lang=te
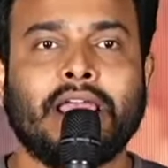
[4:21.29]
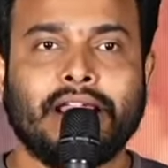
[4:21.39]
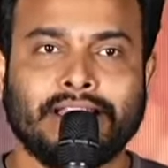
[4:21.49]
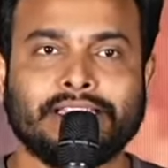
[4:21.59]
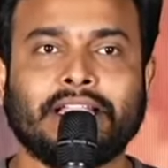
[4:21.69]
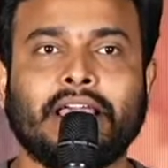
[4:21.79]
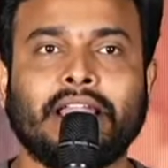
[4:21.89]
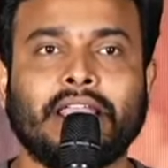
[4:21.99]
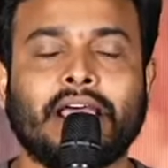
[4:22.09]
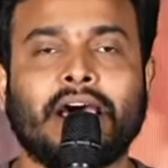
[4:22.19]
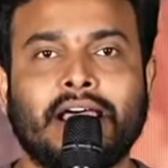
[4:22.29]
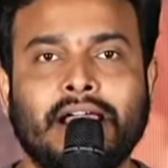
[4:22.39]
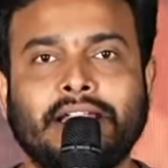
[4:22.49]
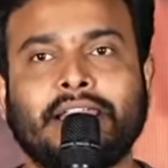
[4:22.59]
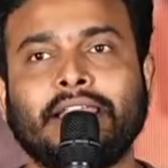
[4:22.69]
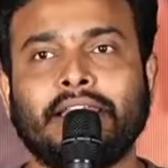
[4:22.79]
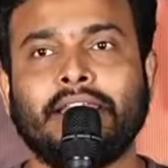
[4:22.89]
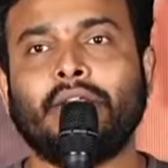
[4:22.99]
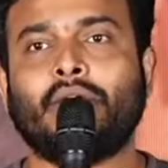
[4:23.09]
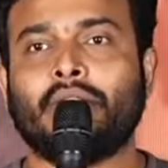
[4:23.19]
అండ్ నిజంగానే అలాంటి
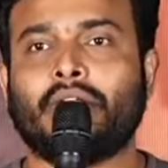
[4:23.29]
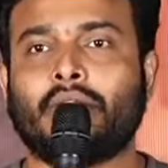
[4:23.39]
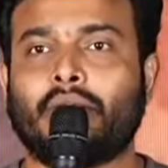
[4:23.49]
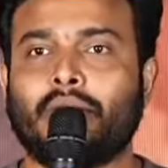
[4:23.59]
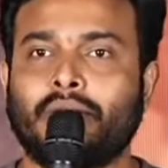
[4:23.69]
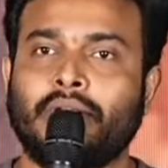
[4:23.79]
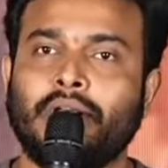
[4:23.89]
హీరోలు దొరకడం